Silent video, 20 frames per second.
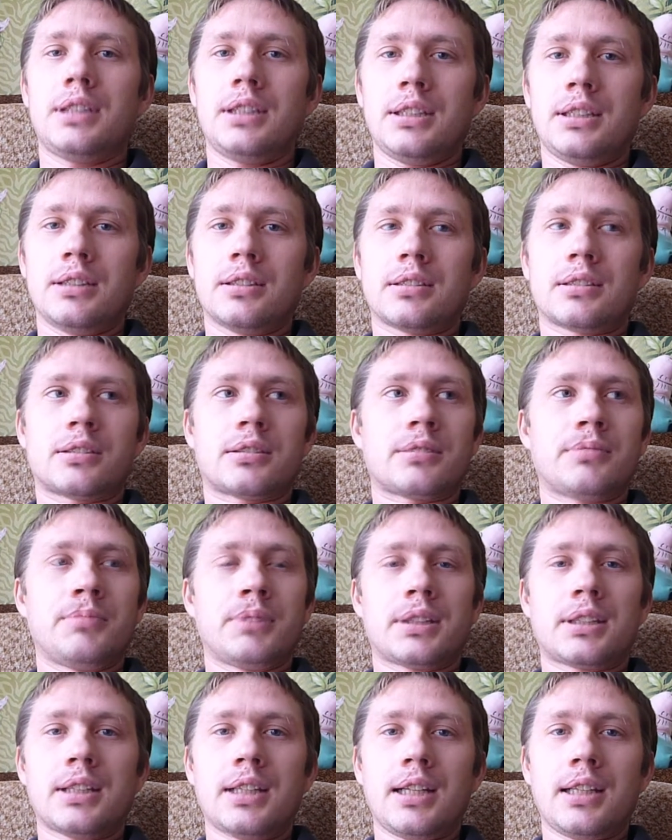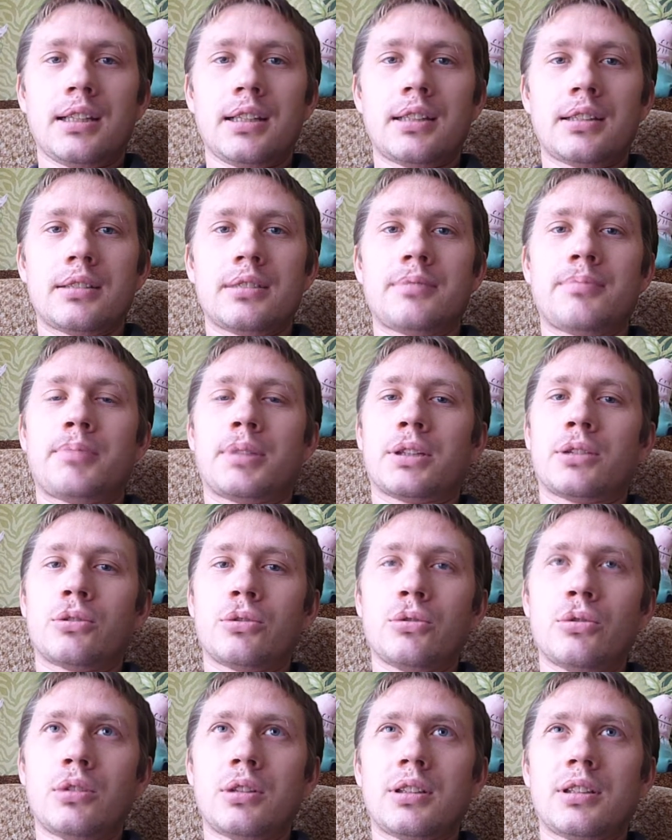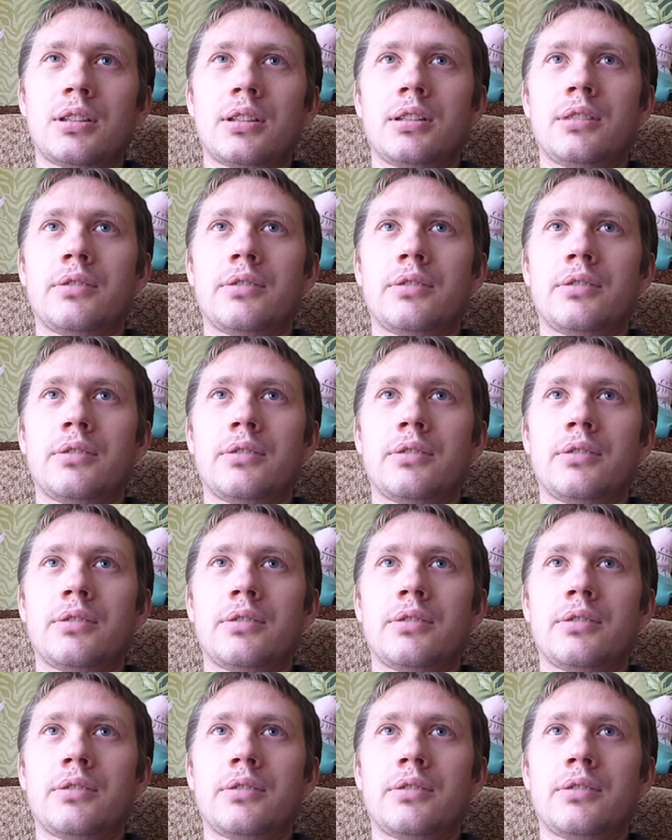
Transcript: из металла, поддоны,